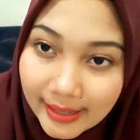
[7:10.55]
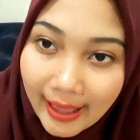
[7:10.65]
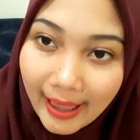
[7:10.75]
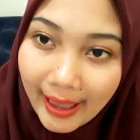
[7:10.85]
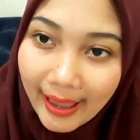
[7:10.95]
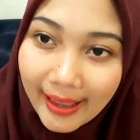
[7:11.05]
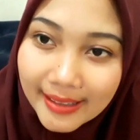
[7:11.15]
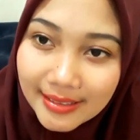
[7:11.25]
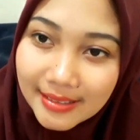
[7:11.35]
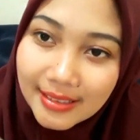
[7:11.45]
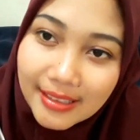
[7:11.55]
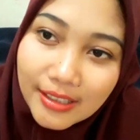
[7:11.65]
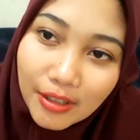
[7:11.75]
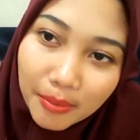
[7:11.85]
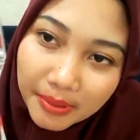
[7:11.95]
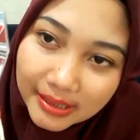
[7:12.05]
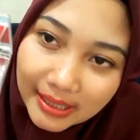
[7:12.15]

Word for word: then ini nomor